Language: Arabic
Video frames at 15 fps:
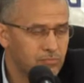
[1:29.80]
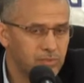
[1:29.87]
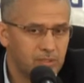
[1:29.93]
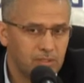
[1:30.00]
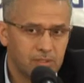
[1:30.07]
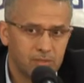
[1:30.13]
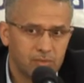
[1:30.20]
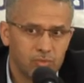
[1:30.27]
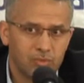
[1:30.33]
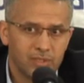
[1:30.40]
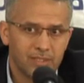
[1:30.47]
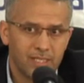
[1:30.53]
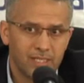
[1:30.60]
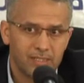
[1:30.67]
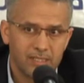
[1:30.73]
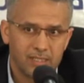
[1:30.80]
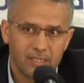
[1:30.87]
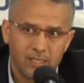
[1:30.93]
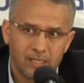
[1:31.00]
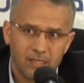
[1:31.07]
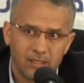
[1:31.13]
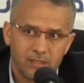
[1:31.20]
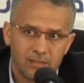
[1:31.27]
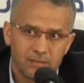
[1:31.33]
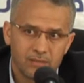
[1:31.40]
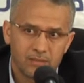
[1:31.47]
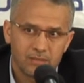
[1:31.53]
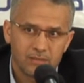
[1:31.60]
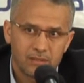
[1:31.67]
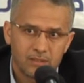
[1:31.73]
بسوء تقديرها
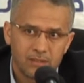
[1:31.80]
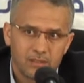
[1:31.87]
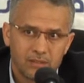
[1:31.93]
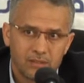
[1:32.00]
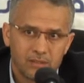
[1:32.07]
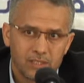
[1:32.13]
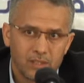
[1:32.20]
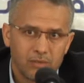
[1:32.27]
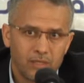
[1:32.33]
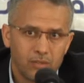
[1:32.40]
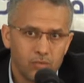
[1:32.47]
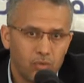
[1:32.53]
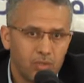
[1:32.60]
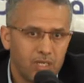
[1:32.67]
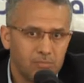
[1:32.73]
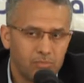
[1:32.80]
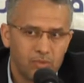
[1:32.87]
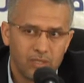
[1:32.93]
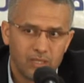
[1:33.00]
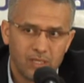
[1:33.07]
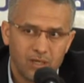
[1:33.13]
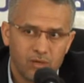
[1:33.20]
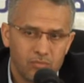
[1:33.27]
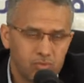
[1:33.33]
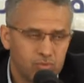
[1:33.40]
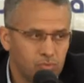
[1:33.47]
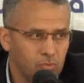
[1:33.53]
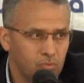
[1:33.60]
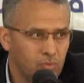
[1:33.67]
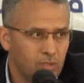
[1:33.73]
سواء نخبها أو
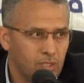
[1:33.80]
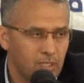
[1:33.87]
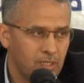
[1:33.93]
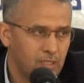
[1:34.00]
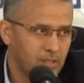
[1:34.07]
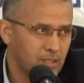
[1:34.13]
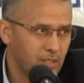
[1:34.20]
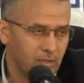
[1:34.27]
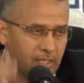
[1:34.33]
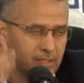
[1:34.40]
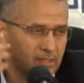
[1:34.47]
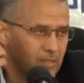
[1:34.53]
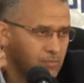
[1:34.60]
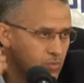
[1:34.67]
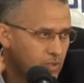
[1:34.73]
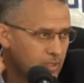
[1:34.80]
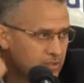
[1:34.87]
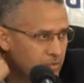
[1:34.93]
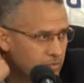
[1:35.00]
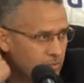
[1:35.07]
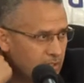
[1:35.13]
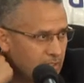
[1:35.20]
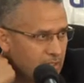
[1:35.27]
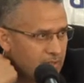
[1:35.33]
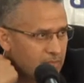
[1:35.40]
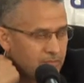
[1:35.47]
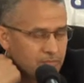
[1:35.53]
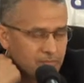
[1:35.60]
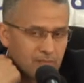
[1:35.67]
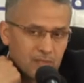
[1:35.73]
مسؤولوها أو حتى مواطنوها
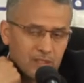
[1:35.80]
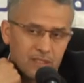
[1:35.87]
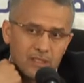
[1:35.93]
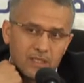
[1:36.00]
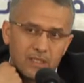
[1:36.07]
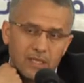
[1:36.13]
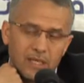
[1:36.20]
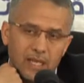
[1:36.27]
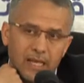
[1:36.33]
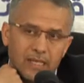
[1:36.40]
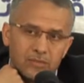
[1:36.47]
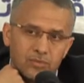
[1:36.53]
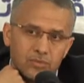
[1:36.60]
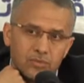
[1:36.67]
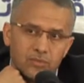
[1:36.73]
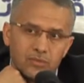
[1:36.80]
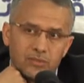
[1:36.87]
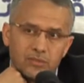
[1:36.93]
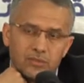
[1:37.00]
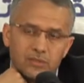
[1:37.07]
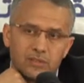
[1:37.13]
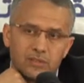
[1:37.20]
العاديون